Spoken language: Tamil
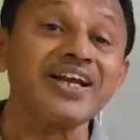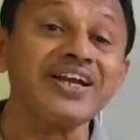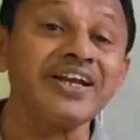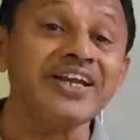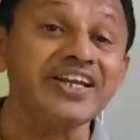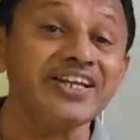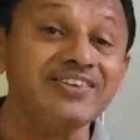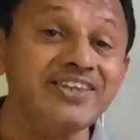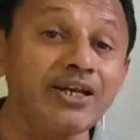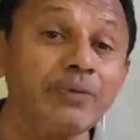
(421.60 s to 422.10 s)

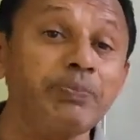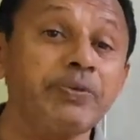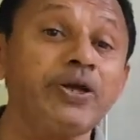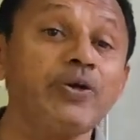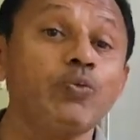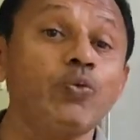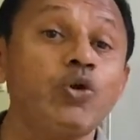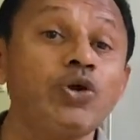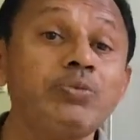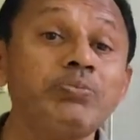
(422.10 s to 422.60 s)
நீங்கள் திருப்பி
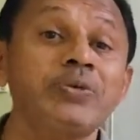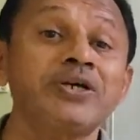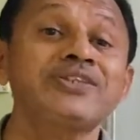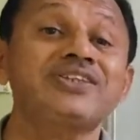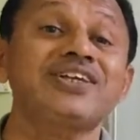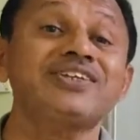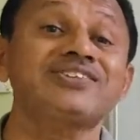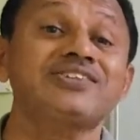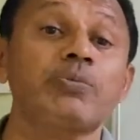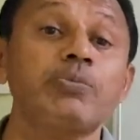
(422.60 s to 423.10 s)
ஒன்
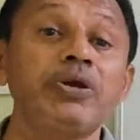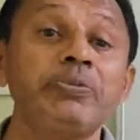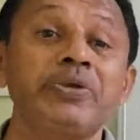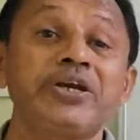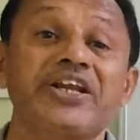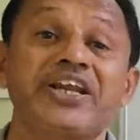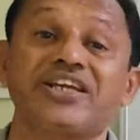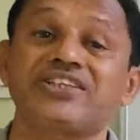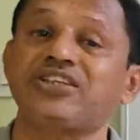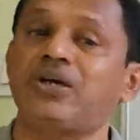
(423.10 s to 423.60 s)
மந்தில்
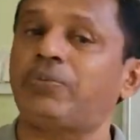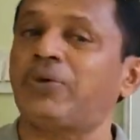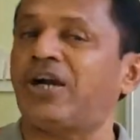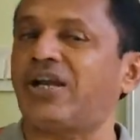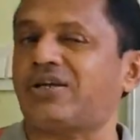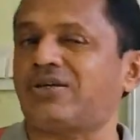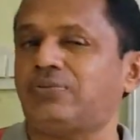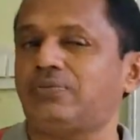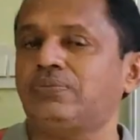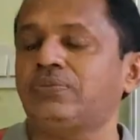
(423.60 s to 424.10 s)
சப்ளிமெண்ட்ரி எக்ஸாம்
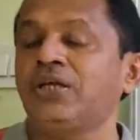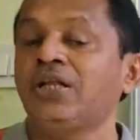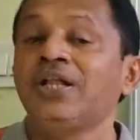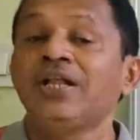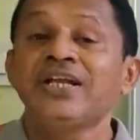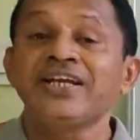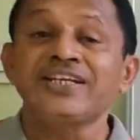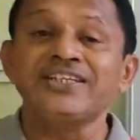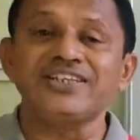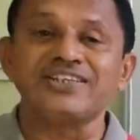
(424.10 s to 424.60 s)
நடக்கும்
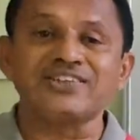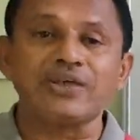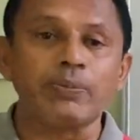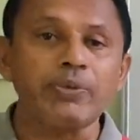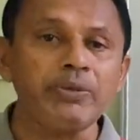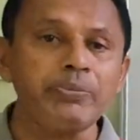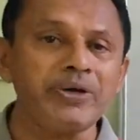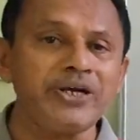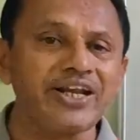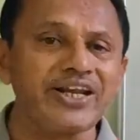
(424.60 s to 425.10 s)
இந்த
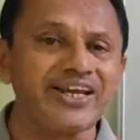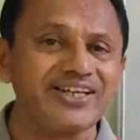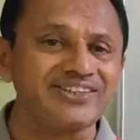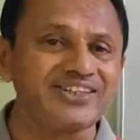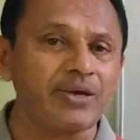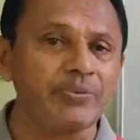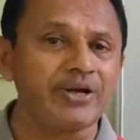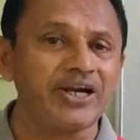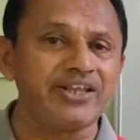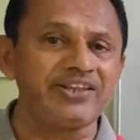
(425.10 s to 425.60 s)
சப்ளிமெண்ட்ரி
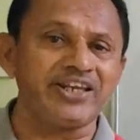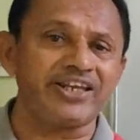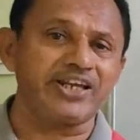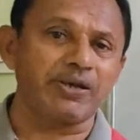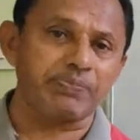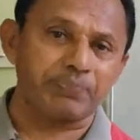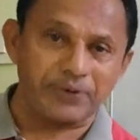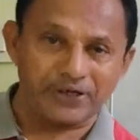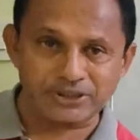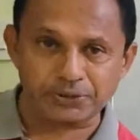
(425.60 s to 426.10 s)
எக்ஸாம் எழுதி
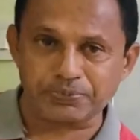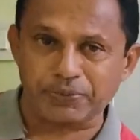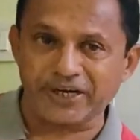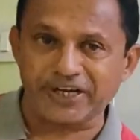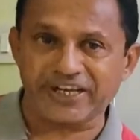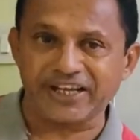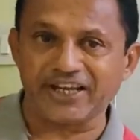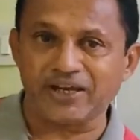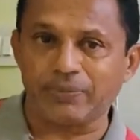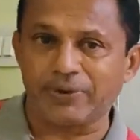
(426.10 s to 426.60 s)
நீங்கள் பாஸ்
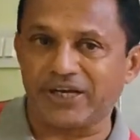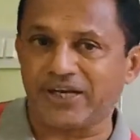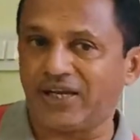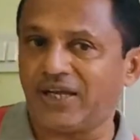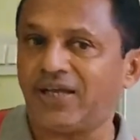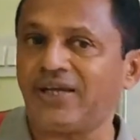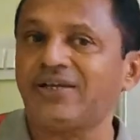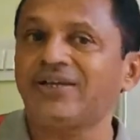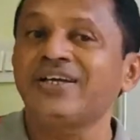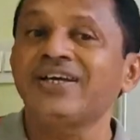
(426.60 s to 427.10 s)
பண்ணிட்டீங்க அப்படின்னா
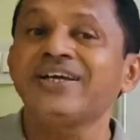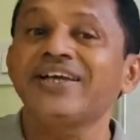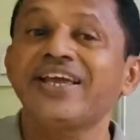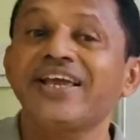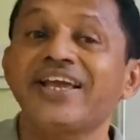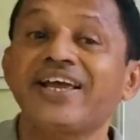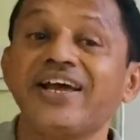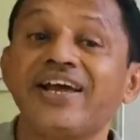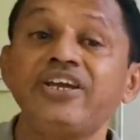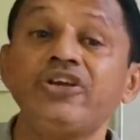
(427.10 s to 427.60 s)

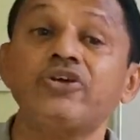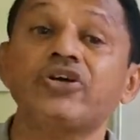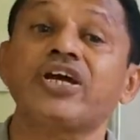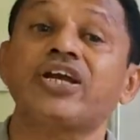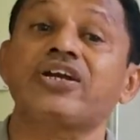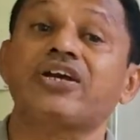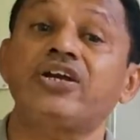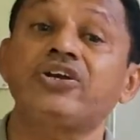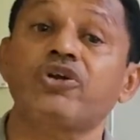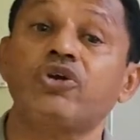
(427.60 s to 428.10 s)
எகைன் யூ
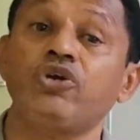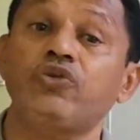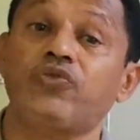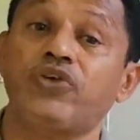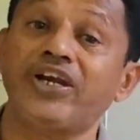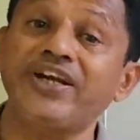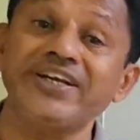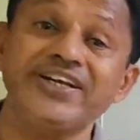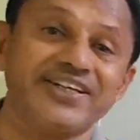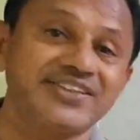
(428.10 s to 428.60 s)
கேன் கண்டினியூ
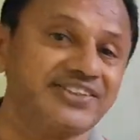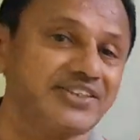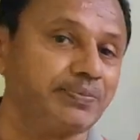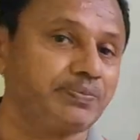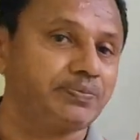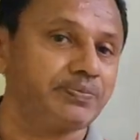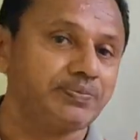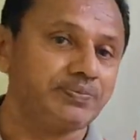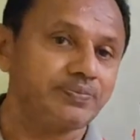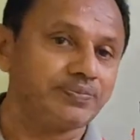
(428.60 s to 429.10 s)
ஃபார் இன்டர்ன்ஷிப்